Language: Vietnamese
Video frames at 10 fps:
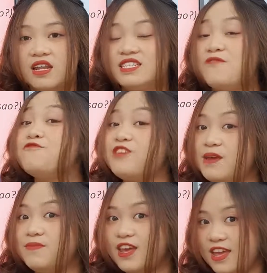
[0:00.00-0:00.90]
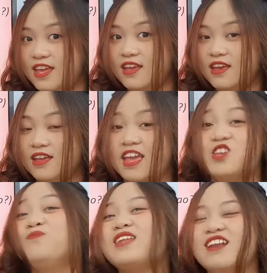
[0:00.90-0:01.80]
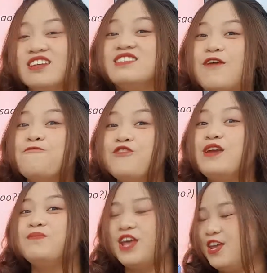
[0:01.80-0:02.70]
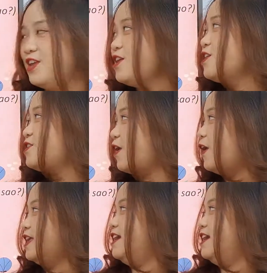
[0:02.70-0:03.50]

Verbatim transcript: đi xem phim đi. Vậy chúng ta đi xem phim đi. Rồi